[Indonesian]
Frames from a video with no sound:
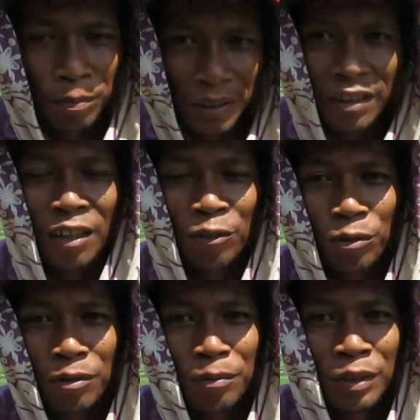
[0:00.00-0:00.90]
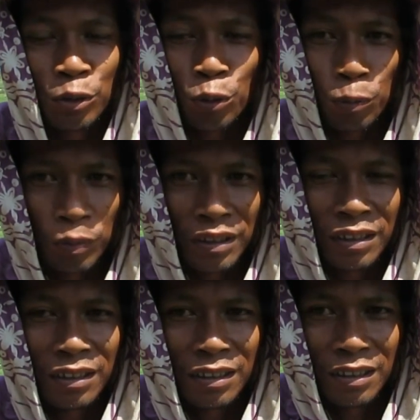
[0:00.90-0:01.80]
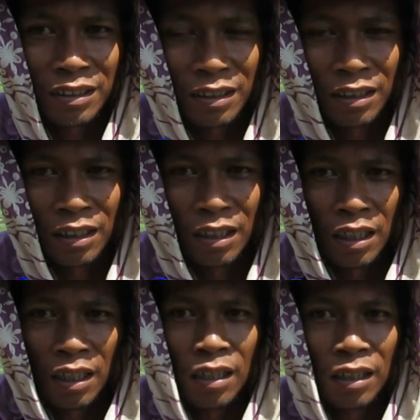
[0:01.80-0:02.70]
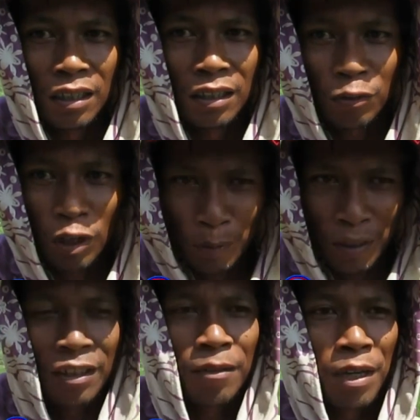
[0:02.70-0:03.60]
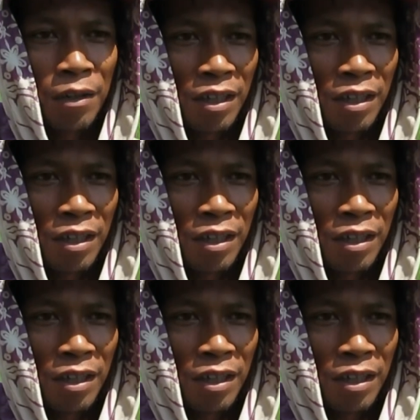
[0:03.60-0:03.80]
bisa untuk mencukupi uh, swasembada